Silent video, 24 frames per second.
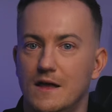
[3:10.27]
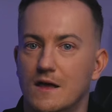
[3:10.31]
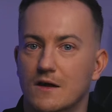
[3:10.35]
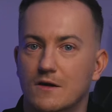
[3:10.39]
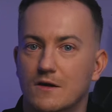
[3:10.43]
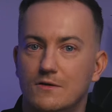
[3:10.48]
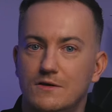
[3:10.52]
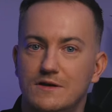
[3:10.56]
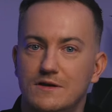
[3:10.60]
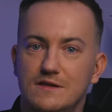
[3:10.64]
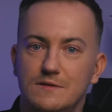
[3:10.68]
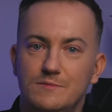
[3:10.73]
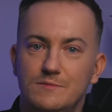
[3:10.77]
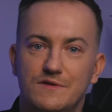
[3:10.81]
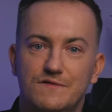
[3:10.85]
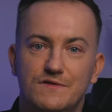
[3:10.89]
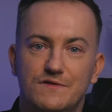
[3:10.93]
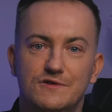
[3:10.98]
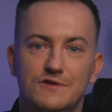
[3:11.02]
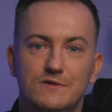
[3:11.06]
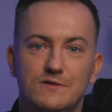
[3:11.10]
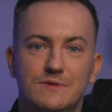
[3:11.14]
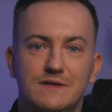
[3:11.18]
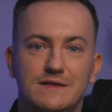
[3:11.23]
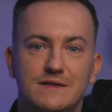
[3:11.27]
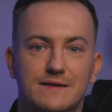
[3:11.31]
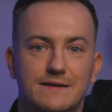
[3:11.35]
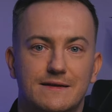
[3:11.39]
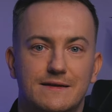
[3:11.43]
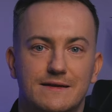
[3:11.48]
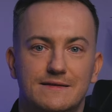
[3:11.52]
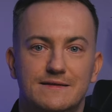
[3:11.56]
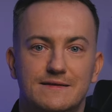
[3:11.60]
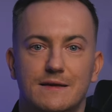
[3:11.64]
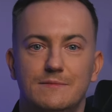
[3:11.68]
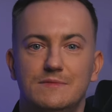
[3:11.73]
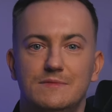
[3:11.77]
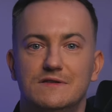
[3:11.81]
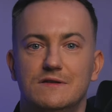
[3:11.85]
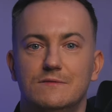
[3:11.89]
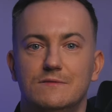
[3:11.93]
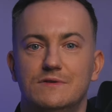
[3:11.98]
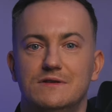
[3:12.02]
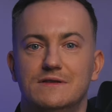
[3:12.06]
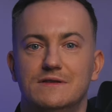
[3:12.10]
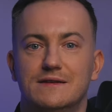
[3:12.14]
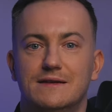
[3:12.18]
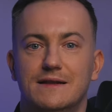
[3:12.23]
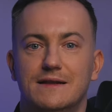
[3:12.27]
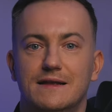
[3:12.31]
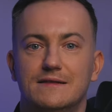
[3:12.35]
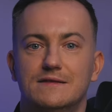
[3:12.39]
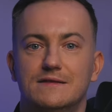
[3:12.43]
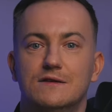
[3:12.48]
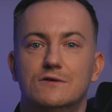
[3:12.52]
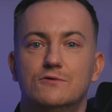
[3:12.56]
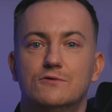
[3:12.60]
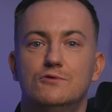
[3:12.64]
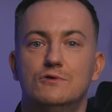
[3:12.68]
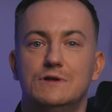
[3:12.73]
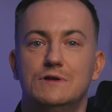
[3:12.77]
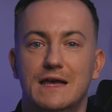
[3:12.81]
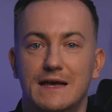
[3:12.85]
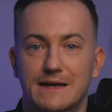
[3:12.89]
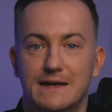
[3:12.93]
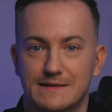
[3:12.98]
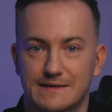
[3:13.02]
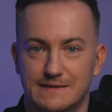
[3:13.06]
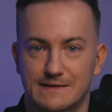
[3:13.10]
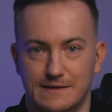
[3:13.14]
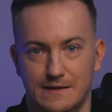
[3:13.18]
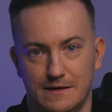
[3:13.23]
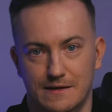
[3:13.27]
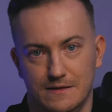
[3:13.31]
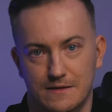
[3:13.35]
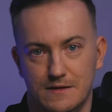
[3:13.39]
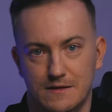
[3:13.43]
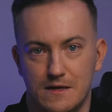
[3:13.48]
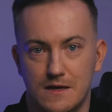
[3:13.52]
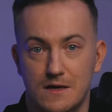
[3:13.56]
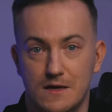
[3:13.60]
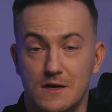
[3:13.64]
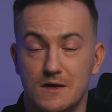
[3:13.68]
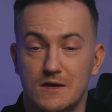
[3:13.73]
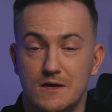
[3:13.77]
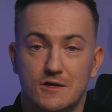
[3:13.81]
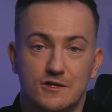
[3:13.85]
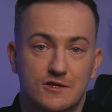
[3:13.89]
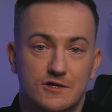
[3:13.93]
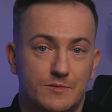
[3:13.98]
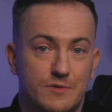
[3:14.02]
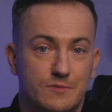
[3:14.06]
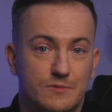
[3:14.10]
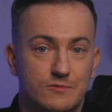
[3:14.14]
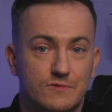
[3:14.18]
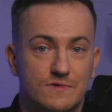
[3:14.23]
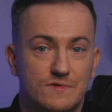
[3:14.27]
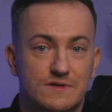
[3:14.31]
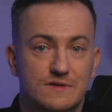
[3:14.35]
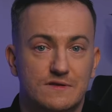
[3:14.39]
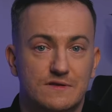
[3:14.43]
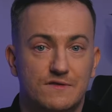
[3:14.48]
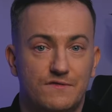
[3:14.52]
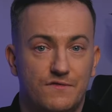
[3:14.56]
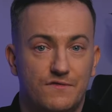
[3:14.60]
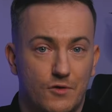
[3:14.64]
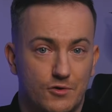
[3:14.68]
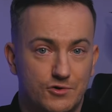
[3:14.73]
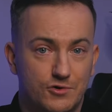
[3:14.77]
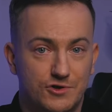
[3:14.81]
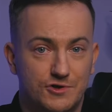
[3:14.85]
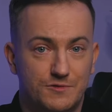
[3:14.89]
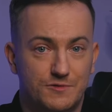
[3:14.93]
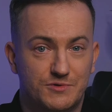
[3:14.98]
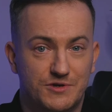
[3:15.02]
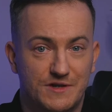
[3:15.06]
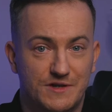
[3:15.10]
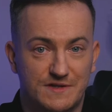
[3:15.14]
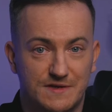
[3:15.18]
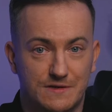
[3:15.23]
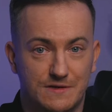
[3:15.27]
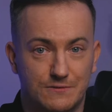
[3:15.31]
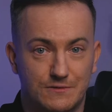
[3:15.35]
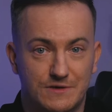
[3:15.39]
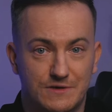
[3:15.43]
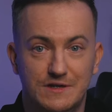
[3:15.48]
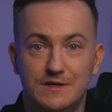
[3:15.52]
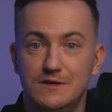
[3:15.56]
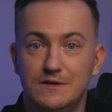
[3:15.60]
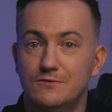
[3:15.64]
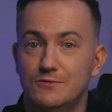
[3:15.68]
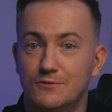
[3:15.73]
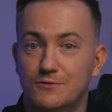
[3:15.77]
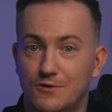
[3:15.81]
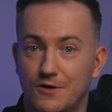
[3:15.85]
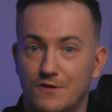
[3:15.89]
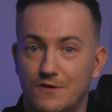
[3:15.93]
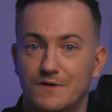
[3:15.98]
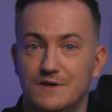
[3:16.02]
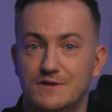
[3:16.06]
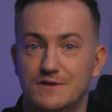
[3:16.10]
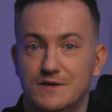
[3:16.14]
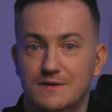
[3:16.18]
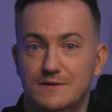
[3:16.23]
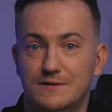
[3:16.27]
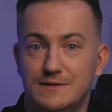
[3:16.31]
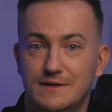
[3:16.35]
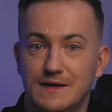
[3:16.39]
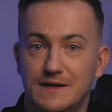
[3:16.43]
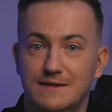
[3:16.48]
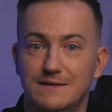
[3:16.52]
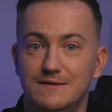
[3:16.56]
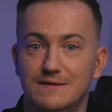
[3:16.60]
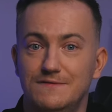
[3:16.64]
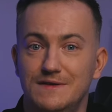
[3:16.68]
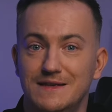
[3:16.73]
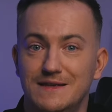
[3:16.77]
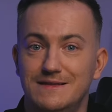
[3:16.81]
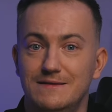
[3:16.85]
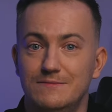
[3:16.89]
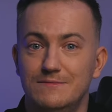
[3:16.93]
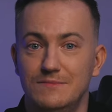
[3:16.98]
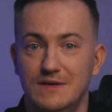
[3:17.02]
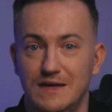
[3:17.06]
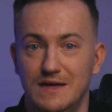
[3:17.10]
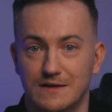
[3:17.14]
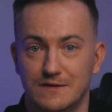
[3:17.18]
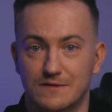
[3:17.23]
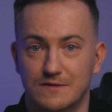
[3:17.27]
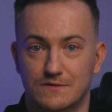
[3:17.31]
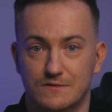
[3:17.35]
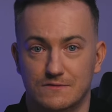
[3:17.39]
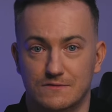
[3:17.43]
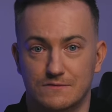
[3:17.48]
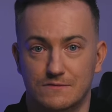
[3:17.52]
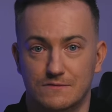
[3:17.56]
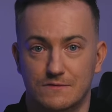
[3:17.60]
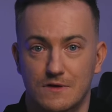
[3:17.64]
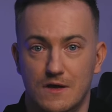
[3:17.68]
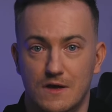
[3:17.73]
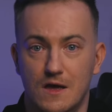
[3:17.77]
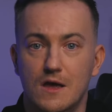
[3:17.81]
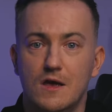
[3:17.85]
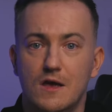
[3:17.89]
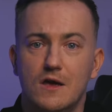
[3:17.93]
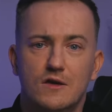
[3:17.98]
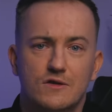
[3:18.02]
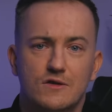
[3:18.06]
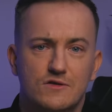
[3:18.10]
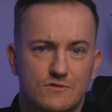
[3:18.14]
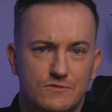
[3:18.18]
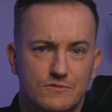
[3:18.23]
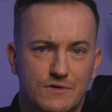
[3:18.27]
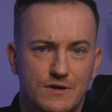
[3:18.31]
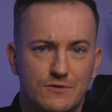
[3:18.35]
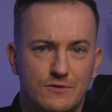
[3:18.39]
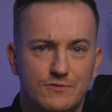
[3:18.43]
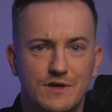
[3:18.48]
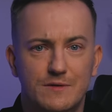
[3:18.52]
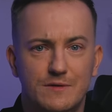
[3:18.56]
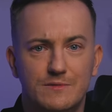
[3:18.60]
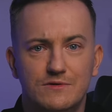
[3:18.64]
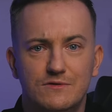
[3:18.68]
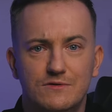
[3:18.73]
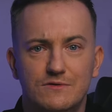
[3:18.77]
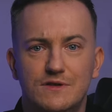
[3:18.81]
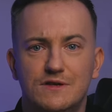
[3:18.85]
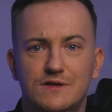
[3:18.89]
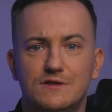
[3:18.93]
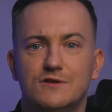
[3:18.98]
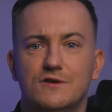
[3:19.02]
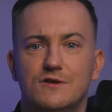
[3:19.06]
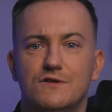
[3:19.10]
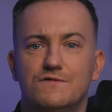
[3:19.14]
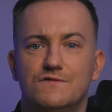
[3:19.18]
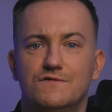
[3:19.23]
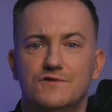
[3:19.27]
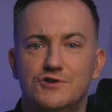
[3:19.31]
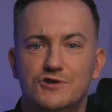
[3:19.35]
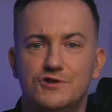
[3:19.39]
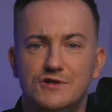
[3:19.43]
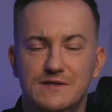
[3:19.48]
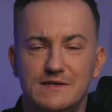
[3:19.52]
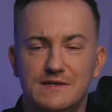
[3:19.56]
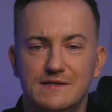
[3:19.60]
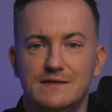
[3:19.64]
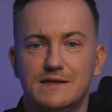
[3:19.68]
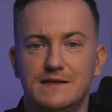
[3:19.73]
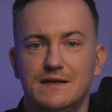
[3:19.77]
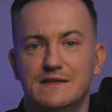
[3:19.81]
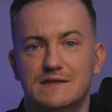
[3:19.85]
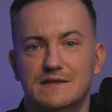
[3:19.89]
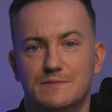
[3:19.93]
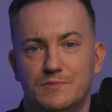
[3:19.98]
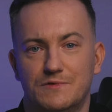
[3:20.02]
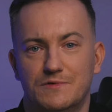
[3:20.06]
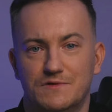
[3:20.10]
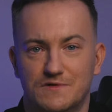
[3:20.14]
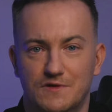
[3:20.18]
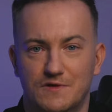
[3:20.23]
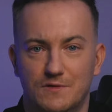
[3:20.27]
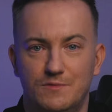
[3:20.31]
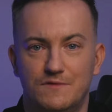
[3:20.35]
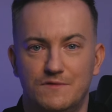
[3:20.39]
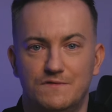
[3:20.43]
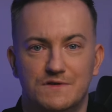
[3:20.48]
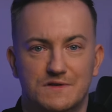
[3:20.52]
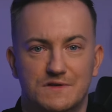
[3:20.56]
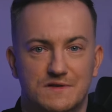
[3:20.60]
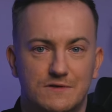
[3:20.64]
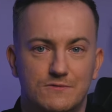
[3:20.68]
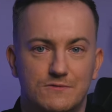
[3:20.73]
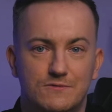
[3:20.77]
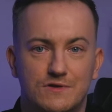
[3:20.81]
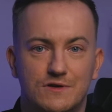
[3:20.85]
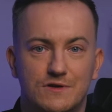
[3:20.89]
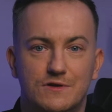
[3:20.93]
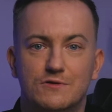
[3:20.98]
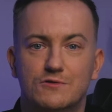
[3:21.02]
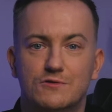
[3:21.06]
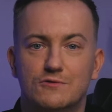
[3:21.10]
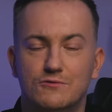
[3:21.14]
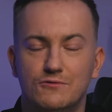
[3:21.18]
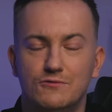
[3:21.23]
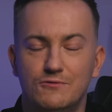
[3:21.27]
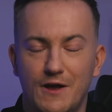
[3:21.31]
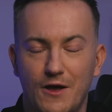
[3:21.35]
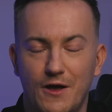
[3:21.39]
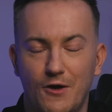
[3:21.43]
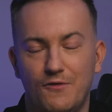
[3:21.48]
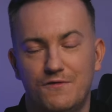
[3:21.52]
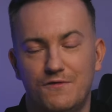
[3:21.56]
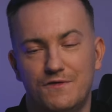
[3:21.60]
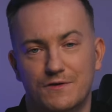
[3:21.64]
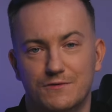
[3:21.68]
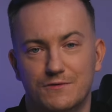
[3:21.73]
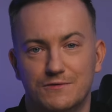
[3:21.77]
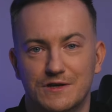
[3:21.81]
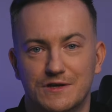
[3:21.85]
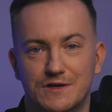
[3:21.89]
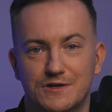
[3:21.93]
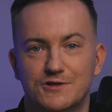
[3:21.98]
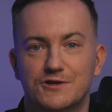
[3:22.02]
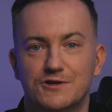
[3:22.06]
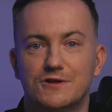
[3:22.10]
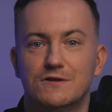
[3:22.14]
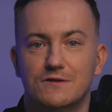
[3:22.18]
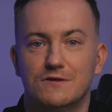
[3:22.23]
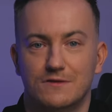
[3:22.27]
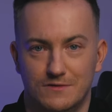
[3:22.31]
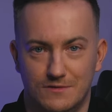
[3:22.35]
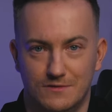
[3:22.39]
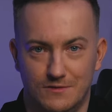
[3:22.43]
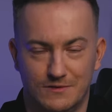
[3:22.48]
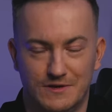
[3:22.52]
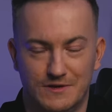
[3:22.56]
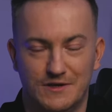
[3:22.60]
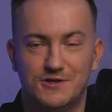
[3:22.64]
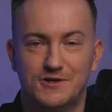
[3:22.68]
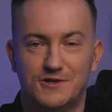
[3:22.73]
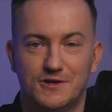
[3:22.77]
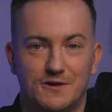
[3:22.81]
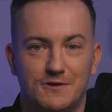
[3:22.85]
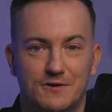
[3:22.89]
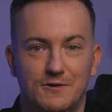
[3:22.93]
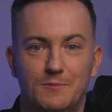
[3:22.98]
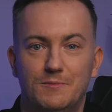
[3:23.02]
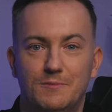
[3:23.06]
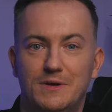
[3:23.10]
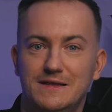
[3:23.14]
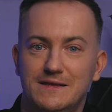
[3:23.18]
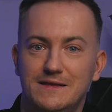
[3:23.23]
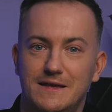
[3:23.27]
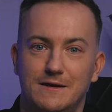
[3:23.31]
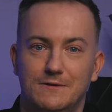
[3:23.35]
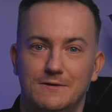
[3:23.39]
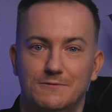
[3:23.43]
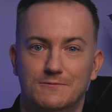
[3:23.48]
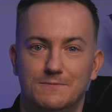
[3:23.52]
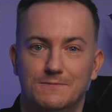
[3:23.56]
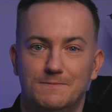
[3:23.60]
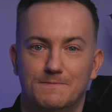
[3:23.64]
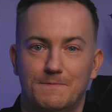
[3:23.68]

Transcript: Kolejnymi ważnymi integracjami są integracje kurierskie, żeby móc tworzyć przesyłki i drukować etykiety w jednym miejscu. Sugerujemy dodać wszystkie sposoby wysyłki, które oferujesz do naszego panelu.